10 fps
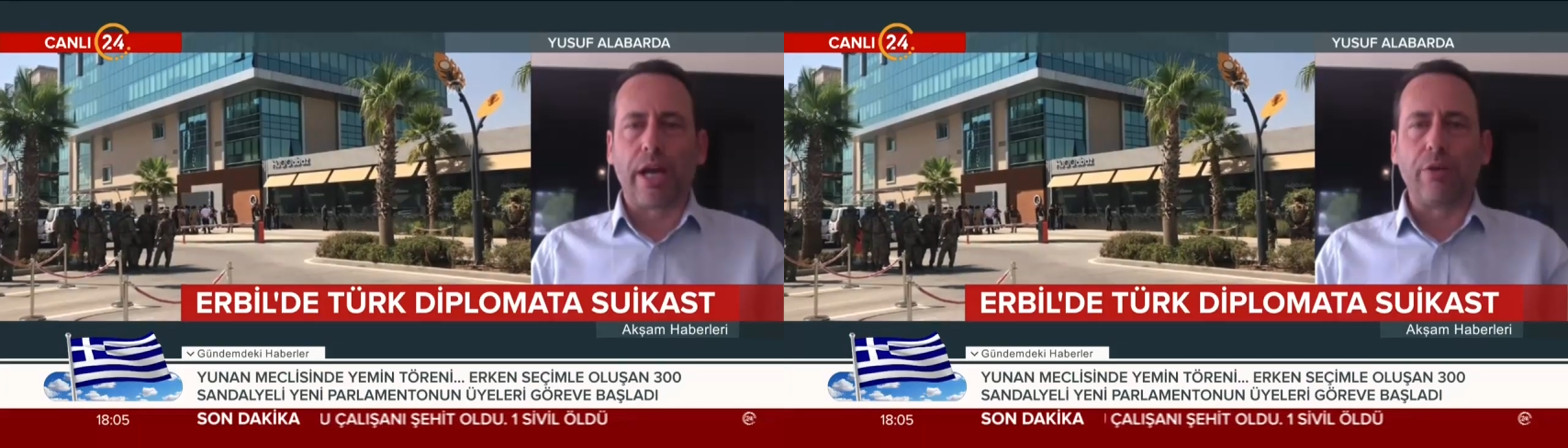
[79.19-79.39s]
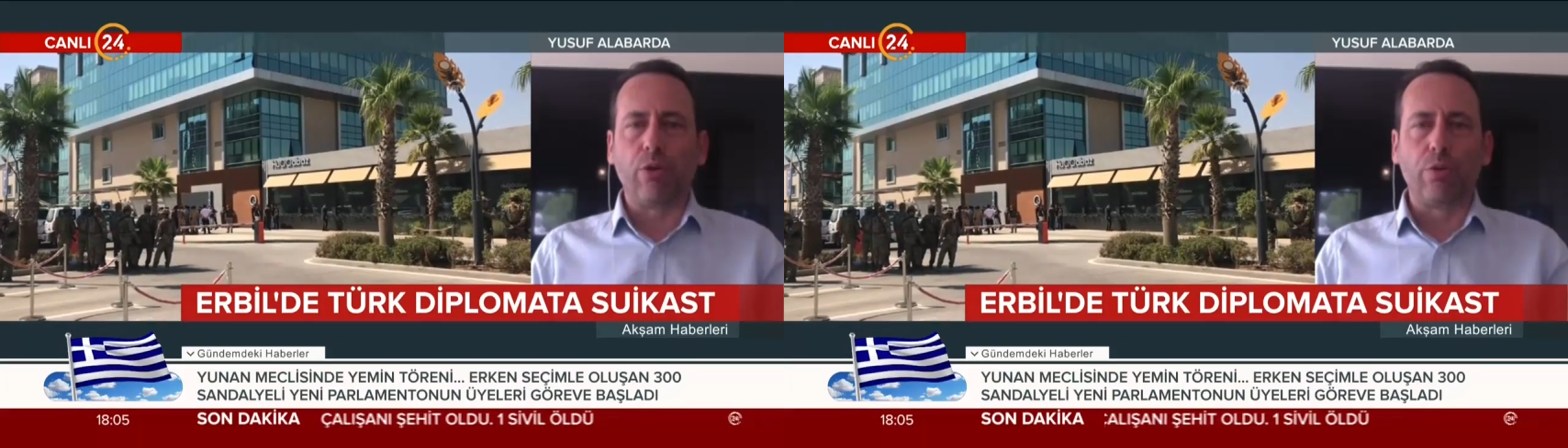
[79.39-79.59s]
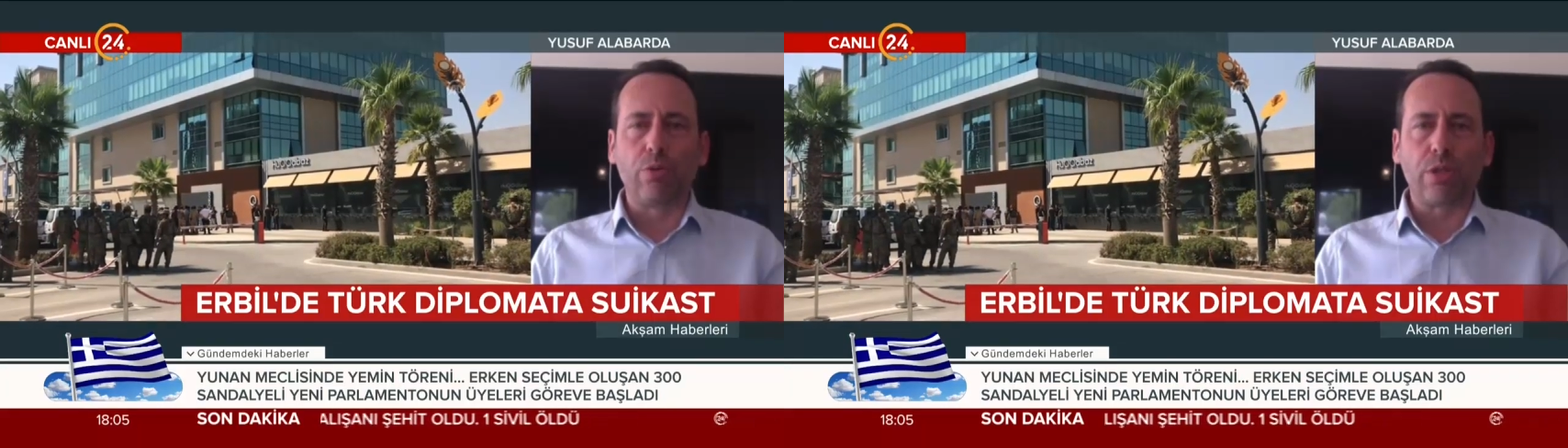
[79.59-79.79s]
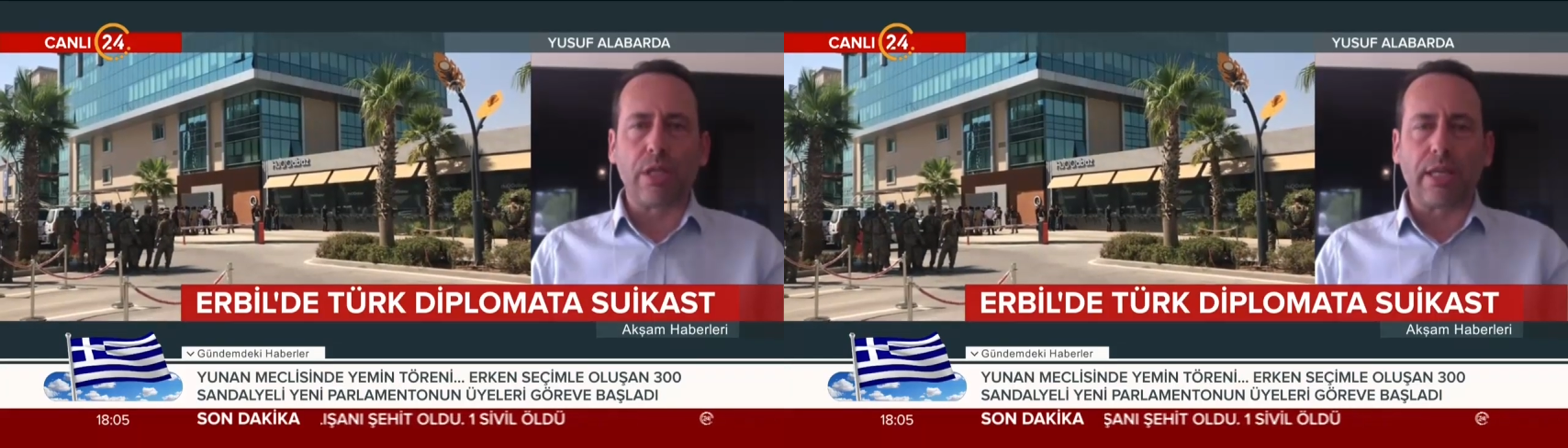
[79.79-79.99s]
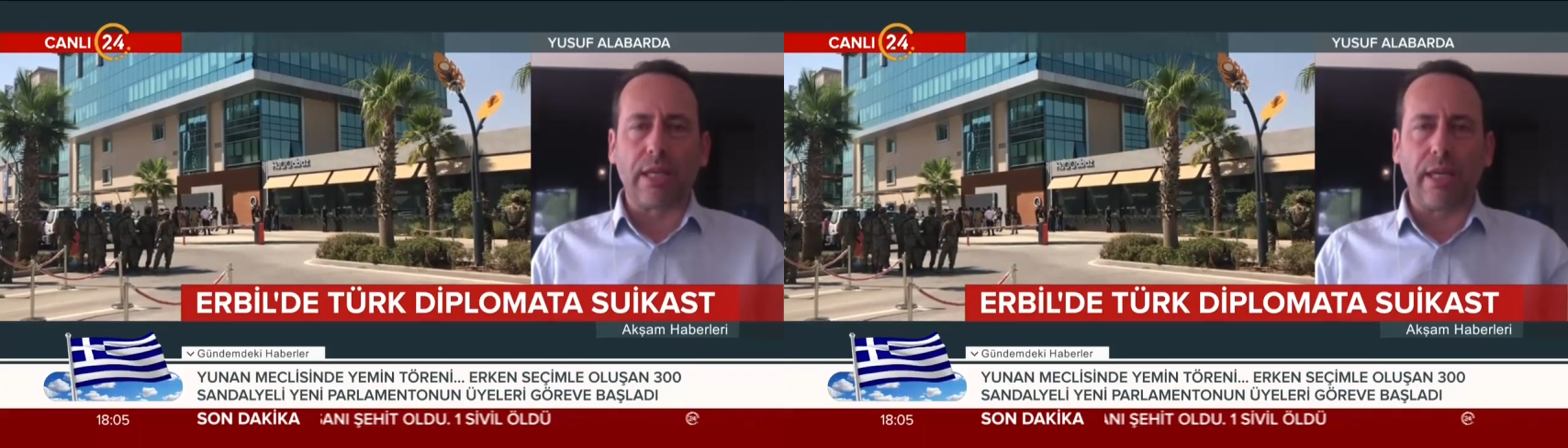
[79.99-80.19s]
Yani
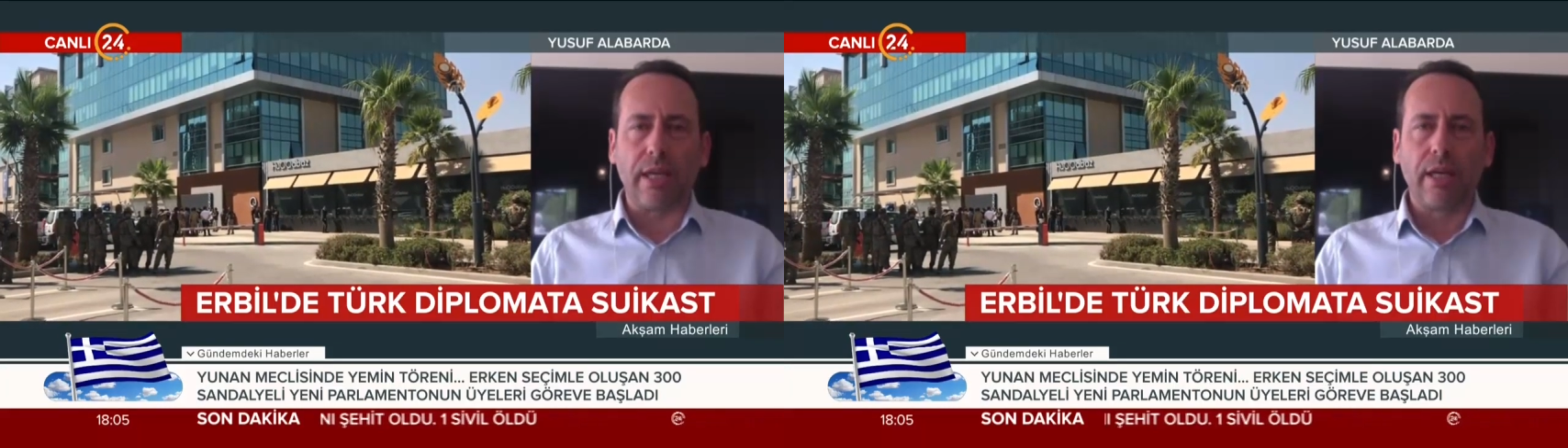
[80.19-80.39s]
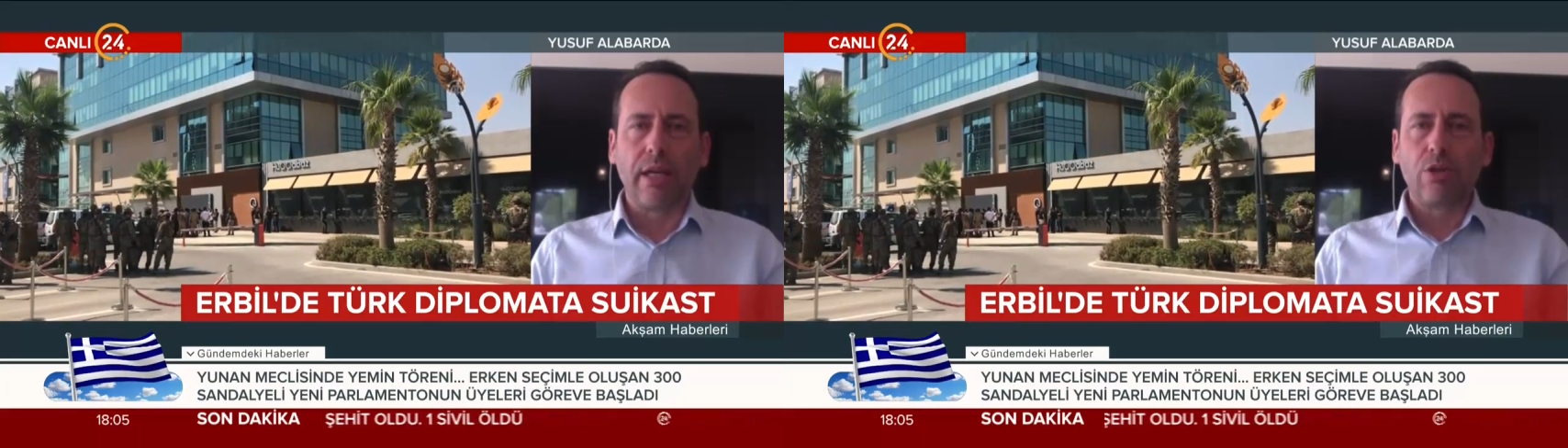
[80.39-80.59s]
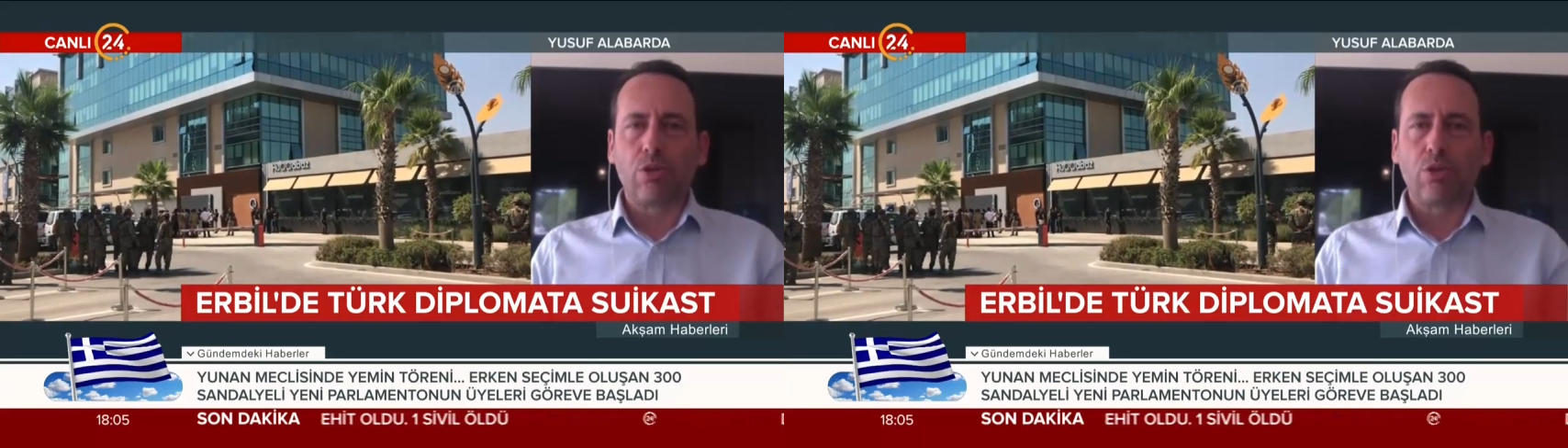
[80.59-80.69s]
önümüzdeki